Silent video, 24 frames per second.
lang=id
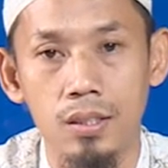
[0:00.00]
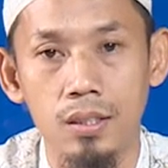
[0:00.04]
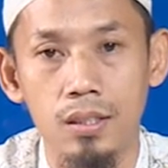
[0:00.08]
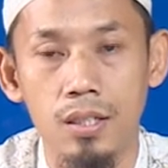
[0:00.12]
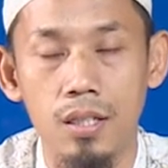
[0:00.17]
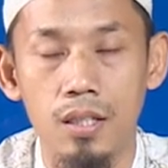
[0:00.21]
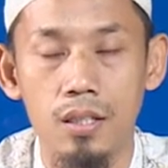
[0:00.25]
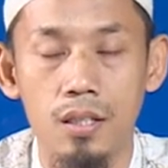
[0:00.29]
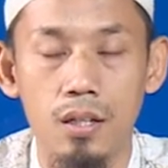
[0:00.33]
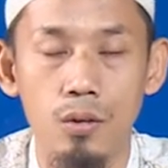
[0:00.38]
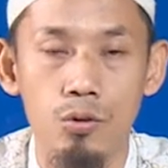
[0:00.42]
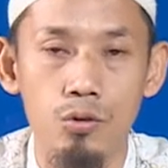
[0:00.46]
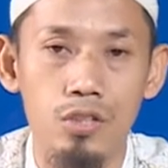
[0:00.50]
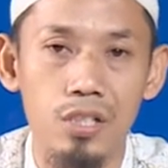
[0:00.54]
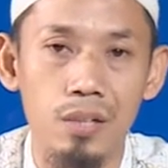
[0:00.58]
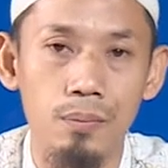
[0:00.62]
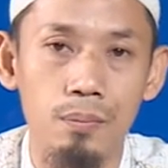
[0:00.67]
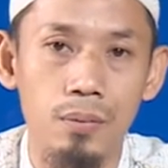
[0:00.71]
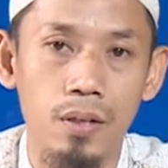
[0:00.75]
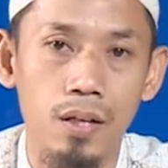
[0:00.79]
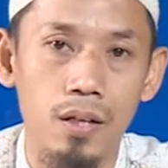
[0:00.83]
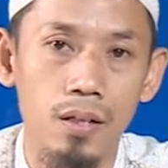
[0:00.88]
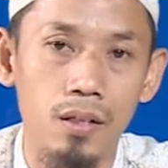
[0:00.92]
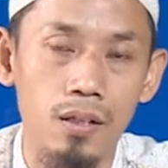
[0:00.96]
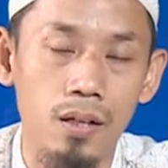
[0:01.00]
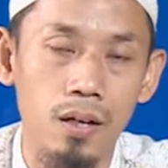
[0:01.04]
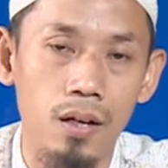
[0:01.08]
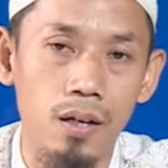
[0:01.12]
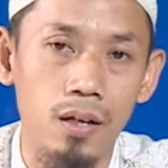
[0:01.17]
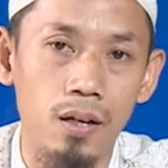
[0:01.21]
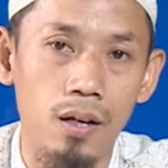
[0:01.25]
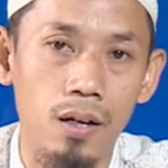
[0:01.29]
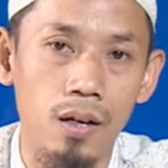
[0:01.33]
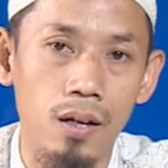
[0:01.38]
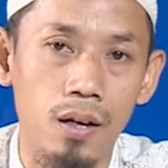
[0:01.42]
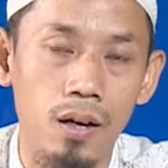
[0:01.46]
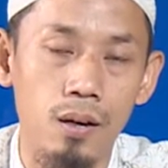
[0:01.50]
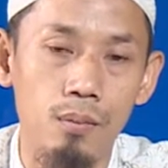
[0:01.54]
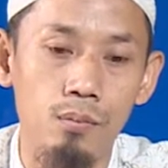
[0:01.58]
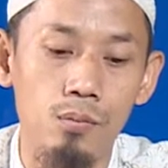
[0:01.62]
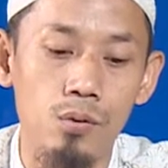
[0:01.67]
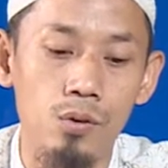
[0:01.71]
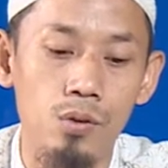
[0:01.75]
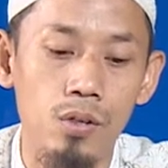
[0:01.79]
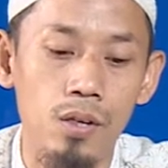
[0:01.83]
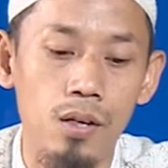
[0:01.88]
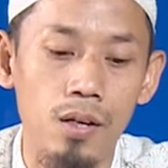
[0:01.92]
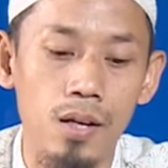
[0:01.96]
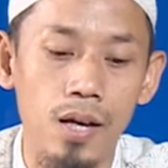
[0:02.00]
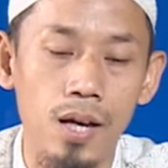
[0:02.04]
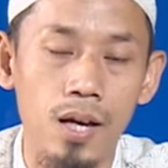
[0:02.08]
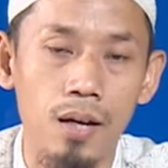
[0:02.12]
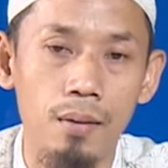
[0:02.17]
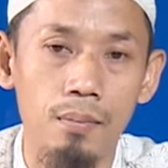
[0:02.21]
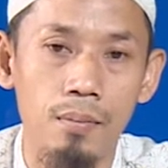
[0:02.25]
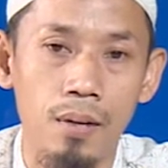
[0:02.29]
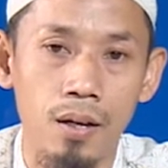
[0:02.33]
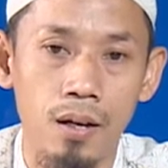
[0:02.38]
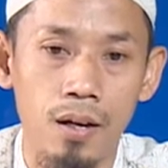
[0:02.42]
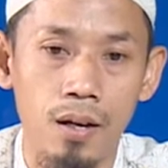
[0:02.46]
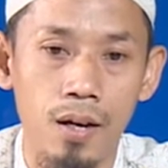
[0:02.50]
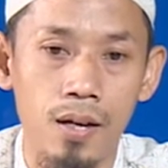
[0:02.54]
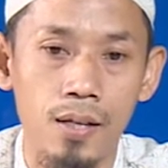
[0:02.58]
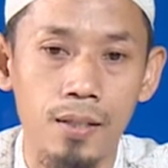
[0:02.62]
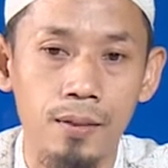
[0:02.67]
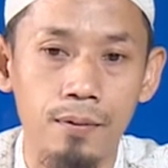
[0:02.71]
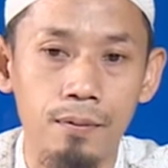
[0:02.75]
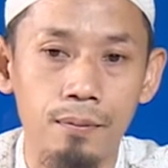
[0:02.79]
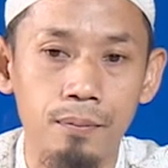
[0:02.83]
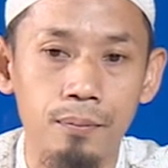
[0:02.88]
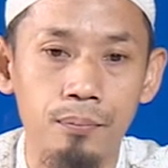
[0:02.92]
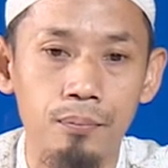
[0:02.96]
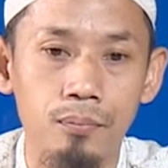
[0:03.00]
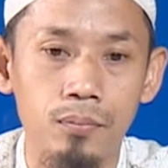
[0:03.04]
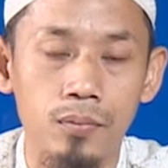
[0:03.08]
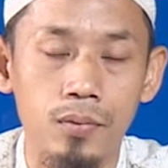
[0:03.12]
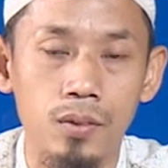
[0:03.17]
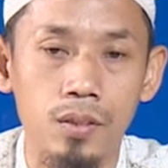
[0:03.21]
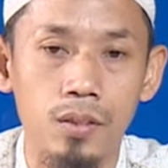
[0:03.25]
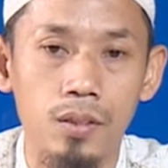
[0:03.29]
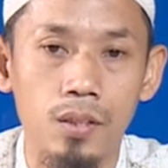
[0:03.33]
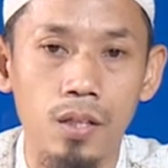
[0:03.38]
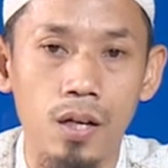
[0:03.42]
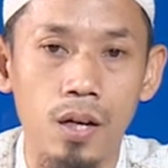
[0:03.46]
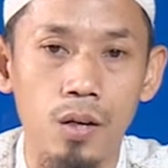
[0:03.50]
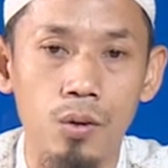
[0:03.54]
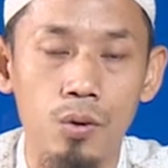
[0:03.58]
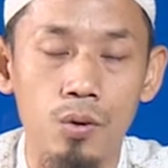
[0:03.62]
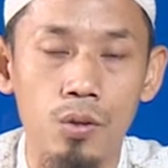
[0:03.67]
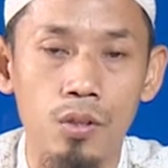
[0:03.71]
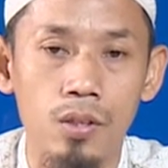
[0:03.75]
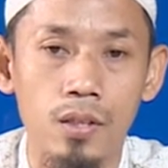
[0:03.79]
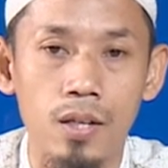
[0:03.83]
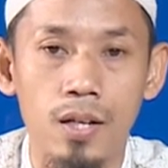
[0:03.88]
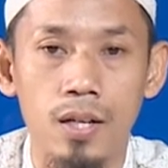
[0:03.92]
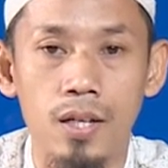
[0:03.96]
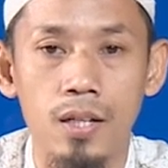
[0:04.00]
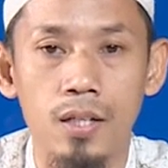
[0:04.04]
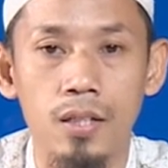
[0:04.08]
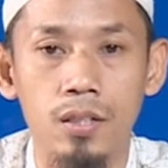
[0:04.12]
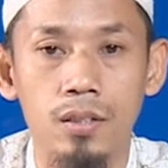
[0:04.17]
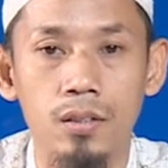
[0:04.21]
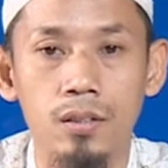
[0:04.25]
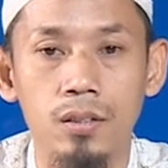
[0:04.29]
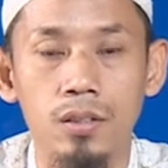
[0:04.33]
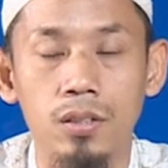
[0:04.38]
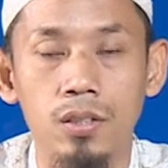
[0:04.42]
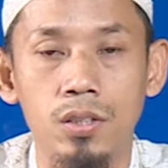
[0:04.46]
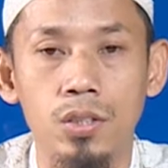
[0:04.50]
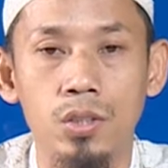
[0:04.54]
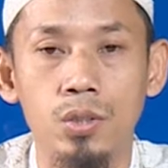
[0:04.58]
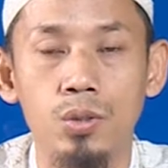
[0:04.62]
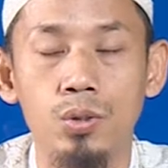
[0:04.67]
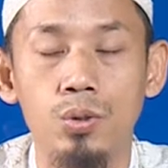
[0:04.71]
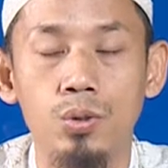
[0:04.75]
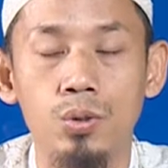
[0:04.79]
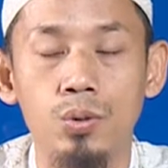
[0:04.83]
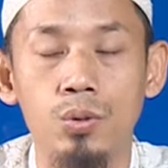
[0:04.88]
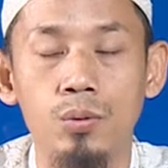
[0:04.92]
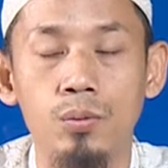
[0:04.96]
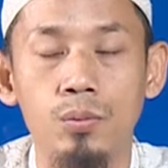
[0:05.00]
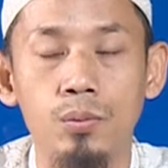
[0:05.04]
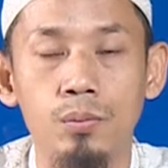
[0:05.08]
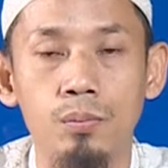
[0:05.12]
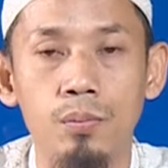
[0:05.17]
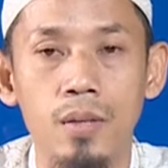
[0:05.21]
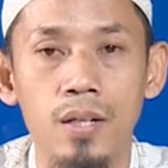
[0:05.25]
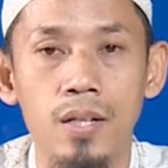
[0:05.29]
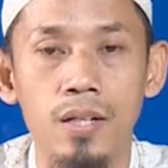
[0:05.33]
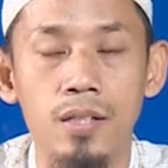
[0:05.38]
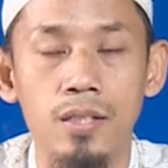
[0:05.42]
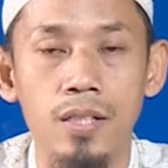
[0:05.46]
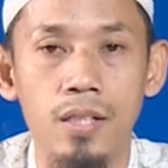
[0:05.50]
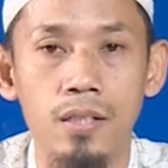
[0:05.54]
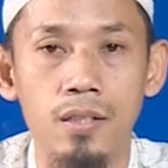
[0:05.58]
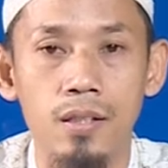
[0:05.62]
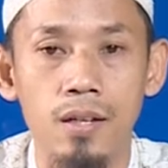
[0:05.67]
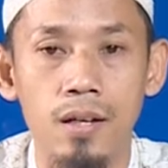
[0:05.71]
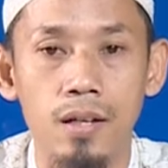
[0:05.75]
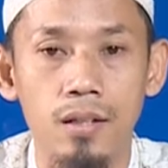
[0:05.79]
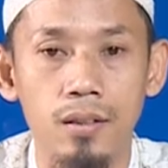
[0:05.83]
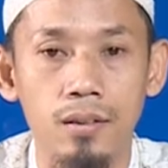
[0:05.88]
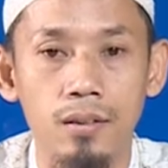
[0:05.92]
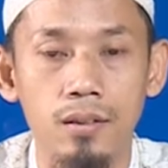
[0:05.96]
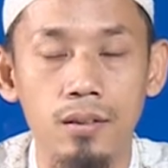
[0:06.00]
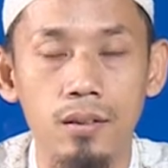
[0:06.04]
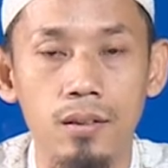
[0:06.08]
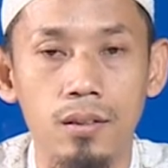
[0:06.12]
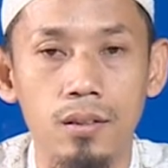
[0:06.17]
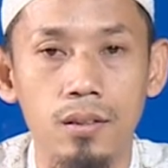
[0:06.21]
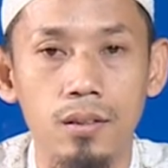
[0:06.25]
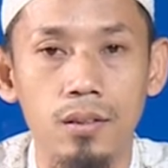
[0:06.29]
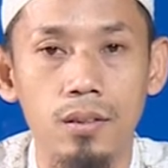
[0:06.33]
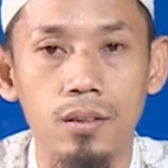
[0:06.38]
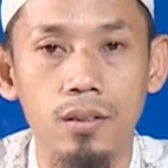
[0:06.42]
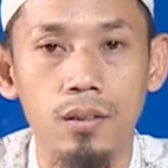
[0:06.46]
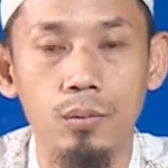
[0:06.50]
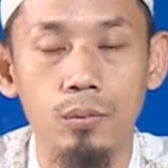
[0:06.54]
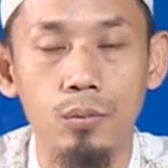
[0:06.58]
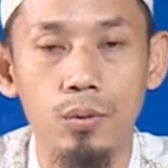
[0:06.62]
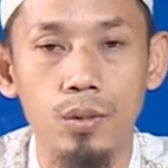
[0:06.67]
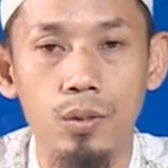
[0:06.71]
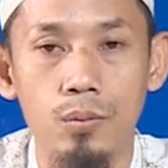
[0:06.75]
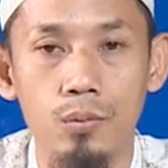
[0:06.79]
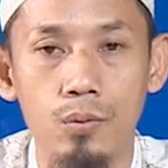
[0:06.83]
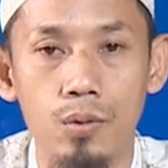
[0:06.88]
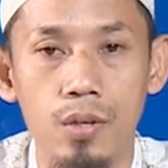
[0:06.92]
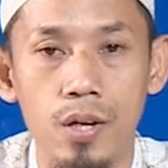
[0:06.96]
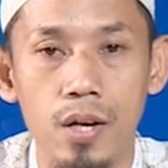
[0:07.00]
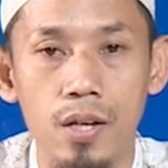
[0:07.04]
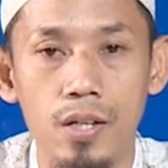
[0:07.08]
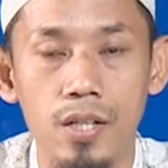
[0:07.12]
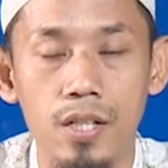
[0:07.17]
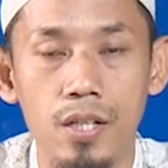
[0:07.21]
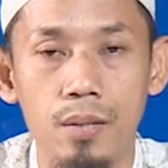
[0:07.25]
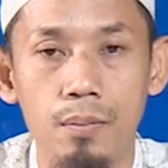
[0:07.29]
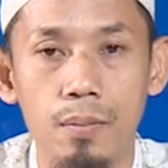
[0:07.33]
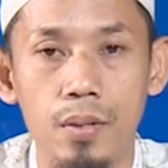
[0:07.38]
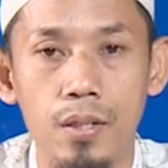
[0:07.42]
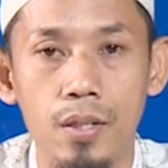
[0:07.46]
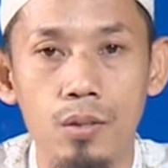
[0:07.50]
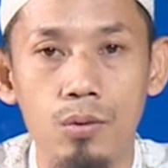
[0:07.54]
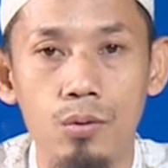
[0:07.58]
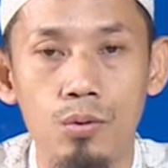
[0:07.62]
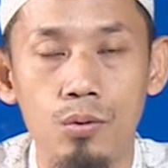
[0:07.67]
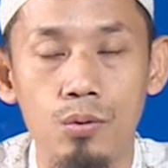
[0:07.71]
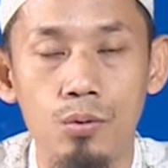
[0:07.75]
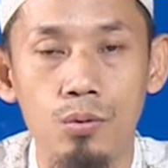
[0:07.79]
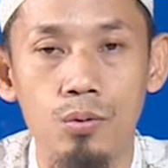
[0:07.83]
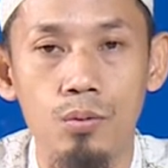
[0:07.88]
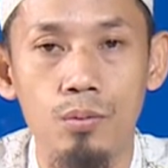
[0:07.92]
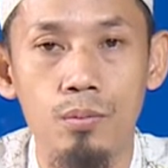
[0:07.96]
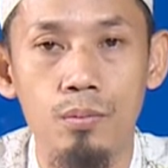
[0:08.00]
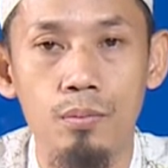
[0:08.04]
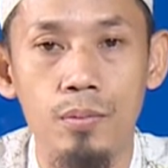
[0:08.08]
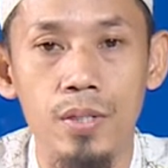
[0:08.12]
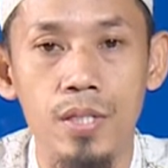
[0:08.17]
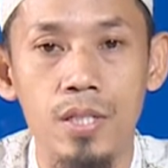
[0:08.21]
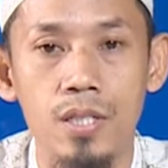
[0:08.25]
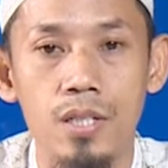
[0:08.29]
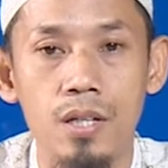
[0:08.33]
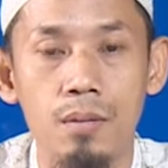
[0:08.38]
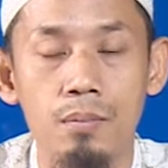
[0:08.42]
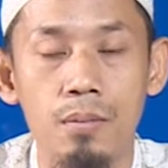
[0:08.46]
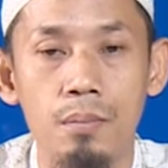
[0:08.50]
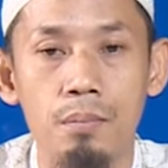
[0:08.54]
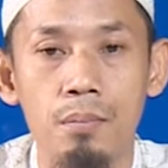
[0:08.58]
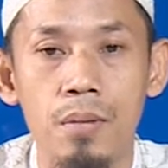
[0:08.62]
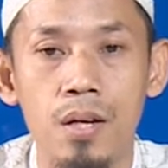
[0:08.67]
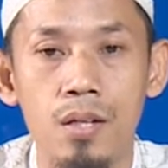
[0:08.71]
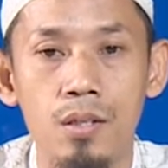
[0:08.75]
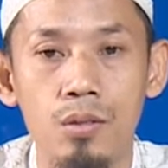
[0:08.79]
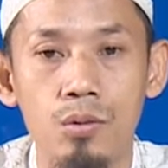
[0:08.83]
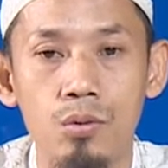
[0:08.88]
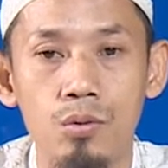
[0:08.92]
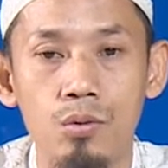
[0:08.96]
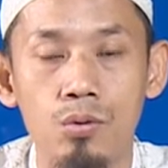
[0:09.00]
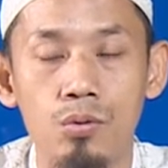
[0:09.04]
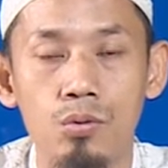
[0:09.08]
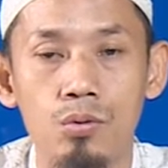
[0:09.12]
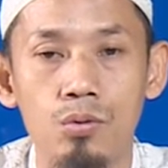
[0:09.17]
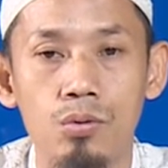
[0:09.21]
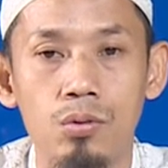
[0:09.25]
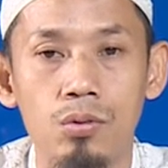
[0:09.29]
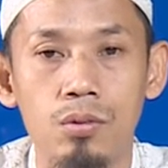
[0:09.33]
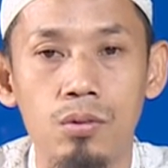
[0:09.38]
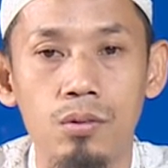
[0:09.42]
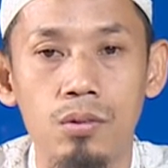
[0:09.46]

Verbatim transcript: Kita ucapkan dengan alhamdulillah maka anggota seluruh badan kita mudah-mudahan nikmat itu bisa membantu